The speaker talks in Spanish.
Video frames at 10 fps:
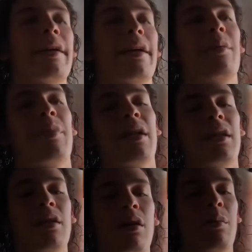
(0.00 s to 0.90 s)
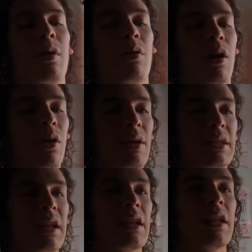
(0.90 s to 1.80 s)
he aprendido, he mejorado
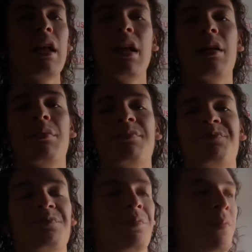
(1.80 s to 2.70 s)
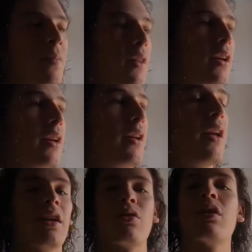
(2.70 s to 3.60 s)
bastante y, y
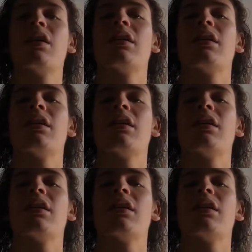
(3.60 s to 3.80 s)
las cosas